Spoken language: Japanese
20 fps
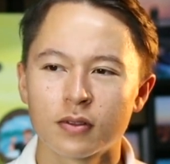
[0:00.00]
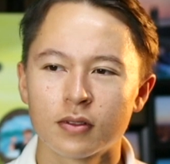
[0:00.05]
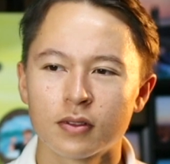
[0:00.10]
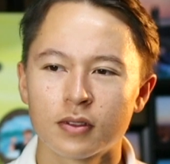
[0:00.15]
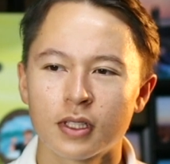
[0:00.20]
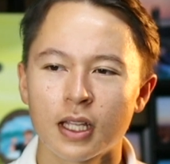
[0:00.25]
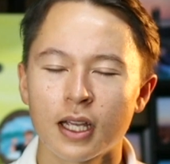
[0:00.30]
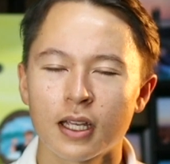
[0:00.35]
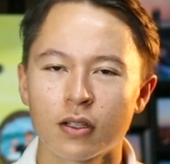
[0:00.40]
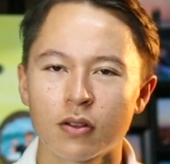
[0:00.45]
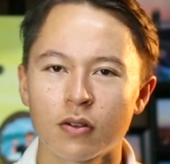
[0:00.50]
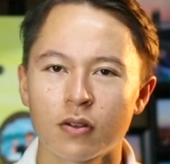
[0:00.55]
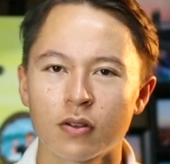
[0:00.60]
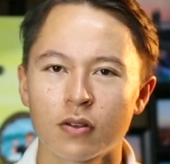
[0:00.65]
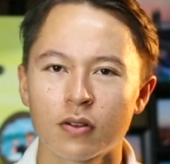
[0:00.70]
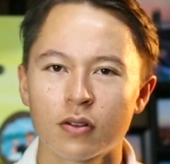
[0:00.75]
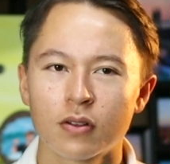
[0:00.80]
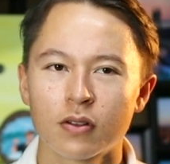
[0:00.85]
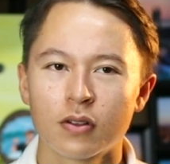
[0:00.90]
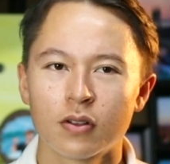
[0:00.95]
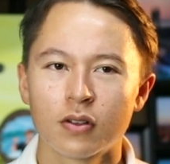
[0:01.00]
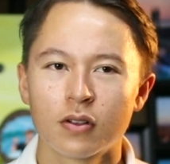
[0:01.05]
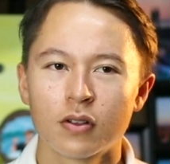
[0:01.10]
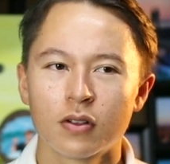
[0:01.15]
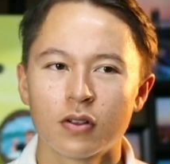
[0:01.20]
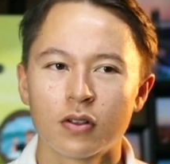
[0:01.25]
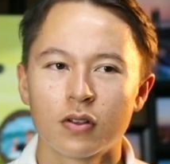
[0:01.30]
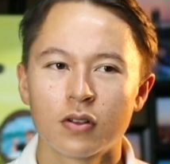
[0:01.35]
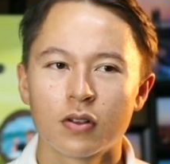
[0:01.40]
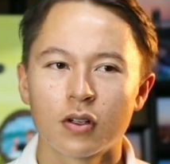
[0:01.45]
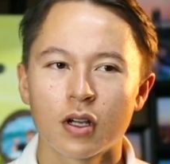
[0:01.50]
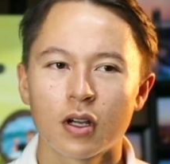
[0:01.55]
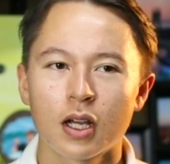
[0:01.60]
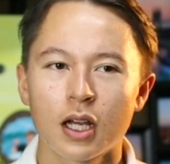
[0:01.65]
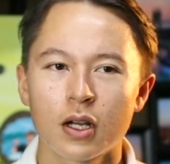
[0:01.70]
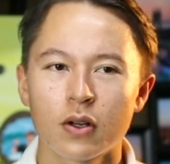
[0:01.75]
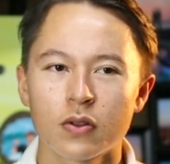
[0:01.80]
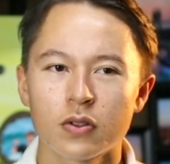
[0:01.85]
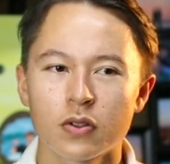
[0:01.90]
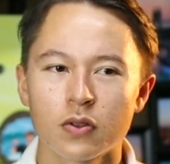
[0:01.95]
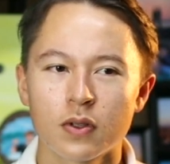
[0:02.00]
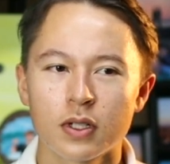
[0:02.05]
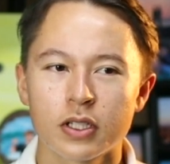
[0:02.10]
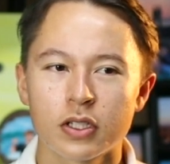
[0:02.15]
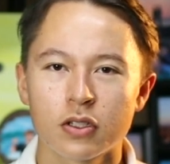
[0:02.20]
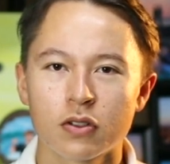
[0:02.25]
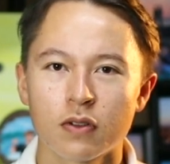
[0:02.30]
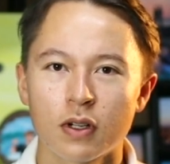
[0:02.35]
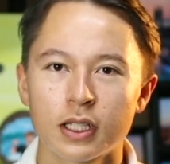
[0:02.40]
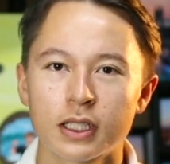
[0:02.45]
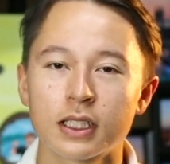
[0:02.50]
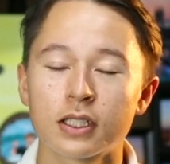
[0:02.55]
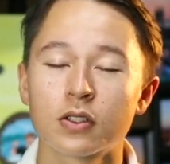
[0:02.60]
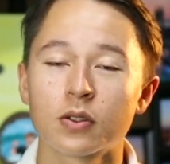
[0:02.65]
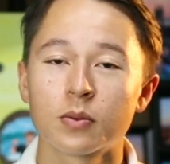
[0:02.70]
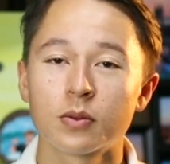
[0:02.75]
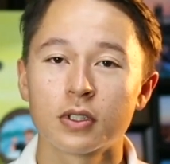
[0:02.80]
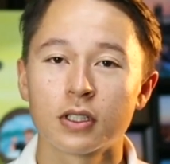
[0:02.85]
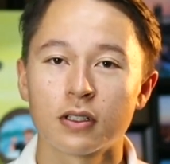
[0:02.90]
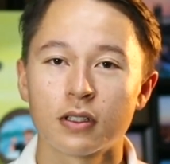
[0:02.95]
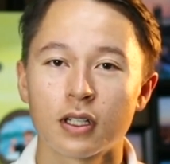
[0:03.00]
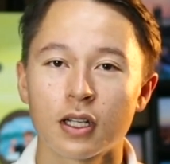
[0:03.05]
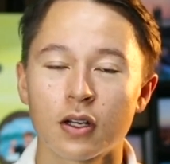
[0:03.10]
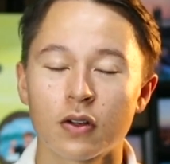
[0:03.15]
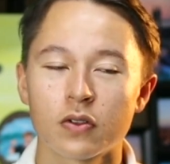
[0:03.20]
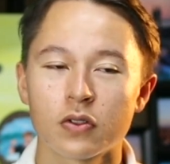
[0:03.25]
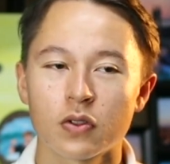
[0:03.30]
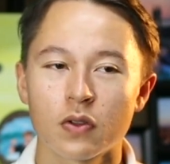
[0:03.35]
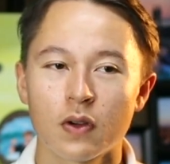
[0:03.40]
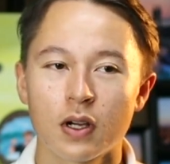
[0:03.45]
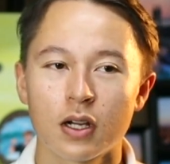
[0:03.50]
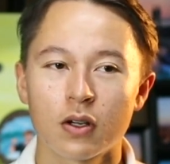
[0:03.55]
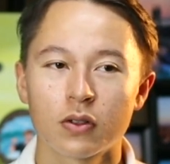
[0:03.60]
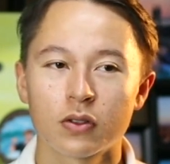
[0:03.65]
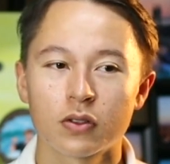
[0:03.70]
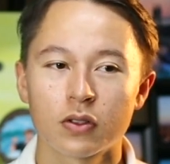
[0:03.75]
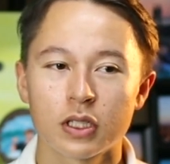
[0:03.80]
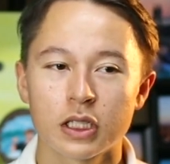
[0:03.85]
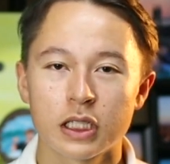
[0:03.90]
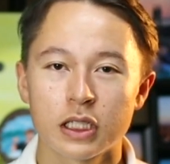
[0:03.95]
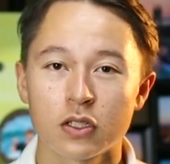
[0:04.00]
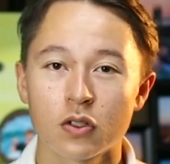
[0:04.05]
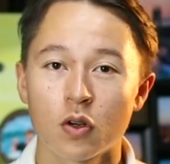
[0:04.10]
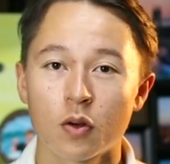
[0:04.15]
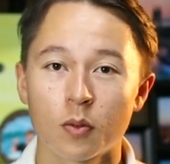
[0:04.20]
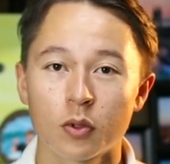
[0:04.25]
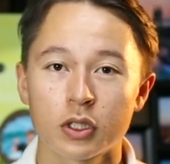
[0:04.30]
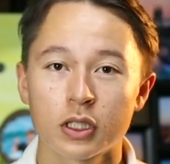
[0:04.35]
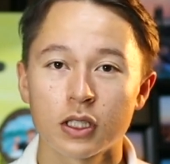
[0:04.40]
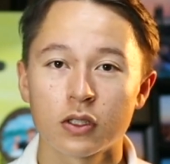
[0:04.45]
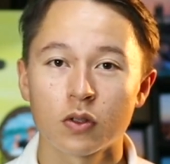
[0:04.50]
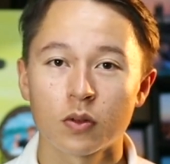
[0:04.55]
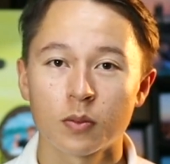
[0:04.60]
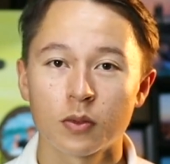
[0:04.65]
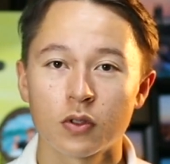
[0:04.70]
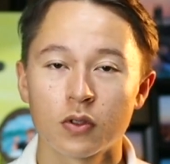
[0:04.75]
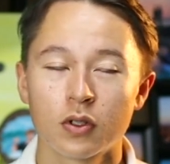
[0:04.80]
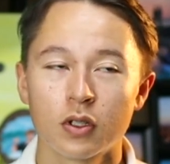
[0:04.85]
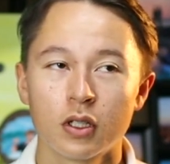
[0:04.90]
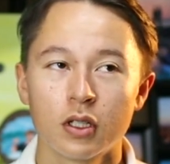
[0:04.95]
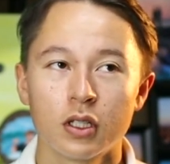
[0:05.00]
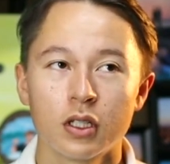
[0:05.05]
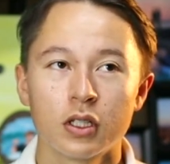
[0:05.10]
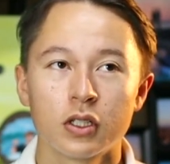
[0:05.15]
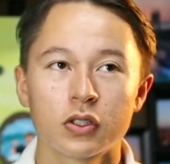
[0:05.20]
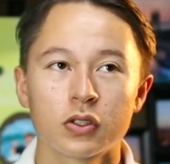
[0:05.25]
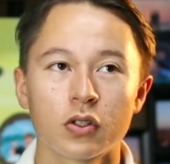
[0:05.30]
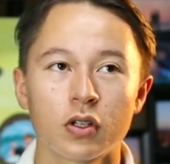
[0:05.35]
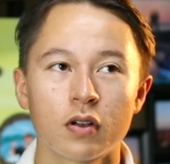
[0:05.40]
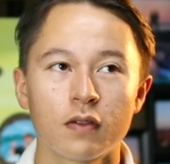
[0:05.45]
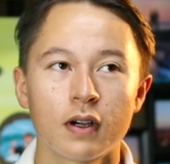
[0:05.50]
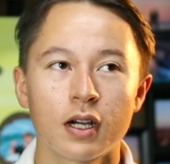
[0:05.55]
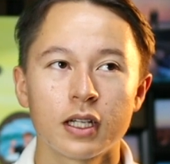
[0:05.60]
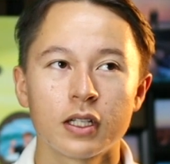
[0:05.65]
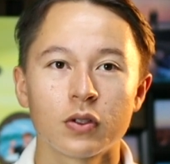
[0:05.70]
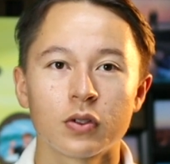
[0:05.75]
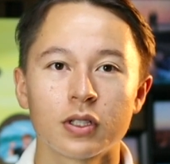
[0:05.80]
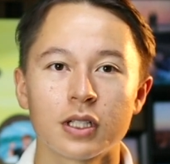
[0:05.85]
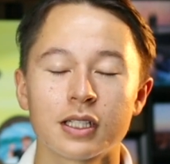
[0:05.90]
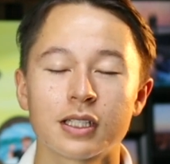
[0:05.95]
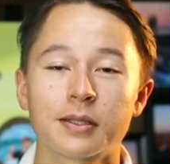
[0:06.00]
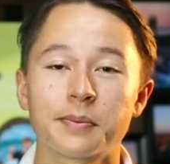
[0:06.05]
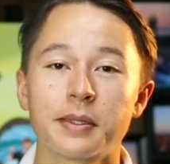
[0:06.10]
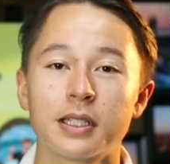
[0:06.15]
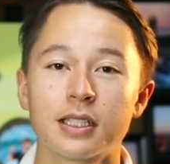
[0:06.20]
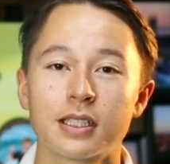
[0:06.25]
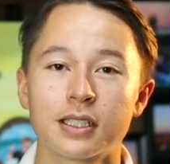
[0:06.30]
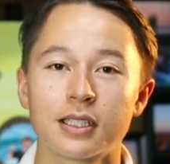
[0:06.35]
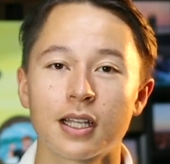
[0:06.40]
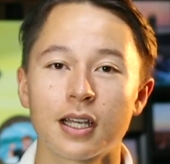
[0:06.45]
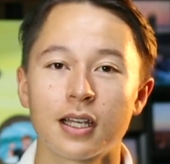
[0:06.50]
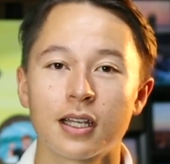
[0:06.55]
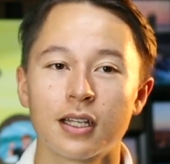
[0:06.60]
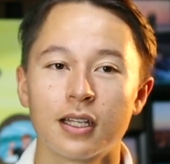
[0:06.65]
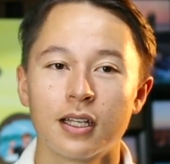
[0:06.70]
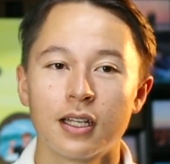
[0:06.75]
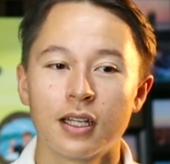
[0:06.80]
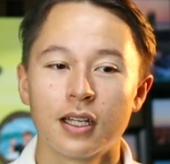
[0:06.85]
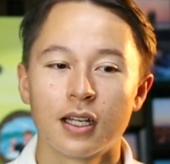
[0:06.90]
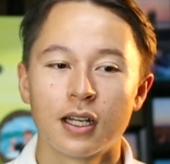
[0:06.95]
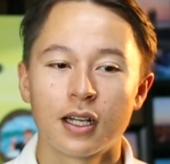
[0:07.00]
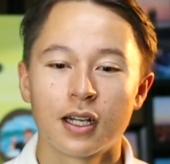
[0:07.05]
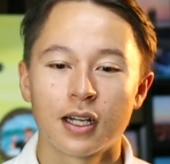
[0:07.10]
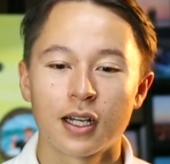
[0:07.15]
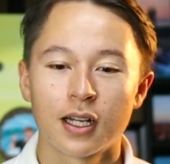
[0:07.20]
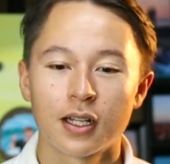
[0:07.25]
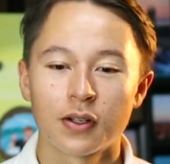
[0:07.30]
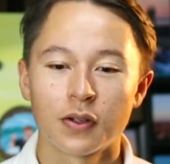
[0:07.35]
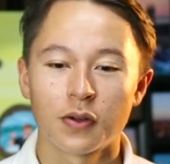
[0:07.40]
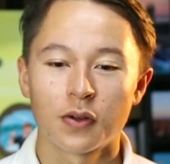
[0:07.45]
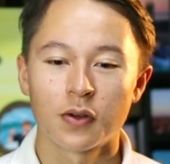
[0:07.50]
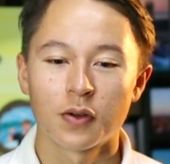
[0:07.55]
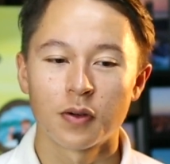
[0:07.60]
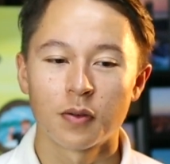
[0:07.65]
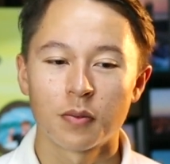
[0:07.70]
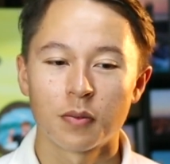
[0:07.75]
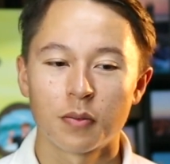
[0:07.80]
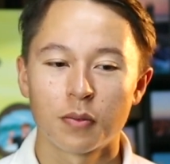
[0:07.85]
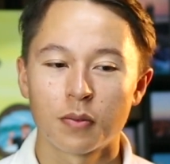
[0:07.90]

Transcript: だけど、彼女は救われてたと思うんだよね。彼女は本当に信仰を持ってたと思う。それはいろんなスピーチで、あの、